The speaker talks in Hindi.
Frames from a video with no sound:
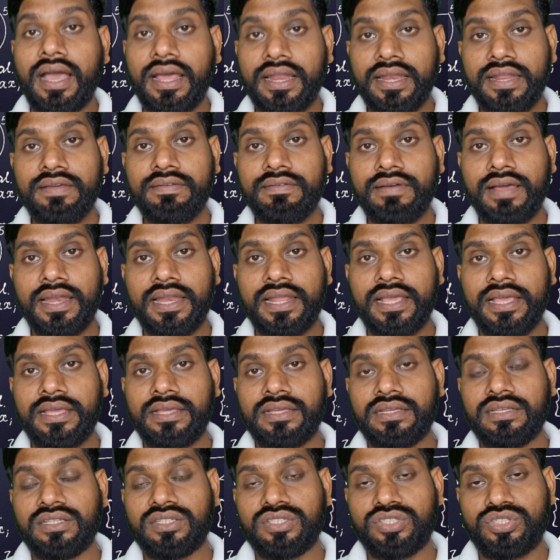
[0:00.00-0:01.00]
आने
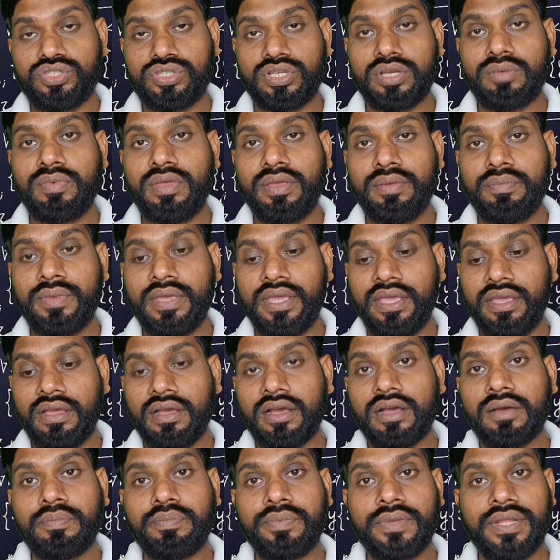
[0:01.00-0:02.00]
वाले समय
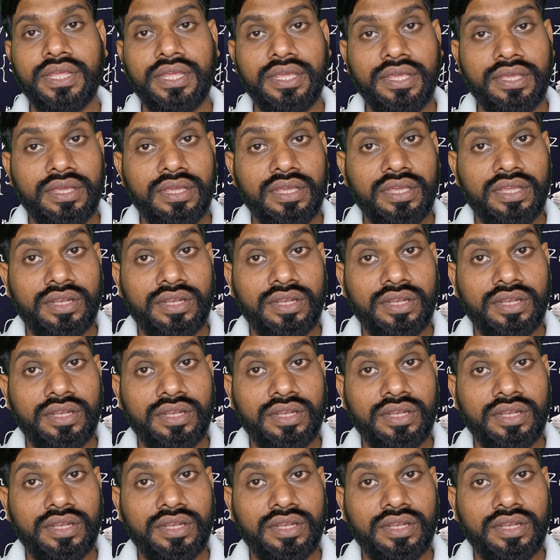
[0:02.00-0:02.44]
में अपने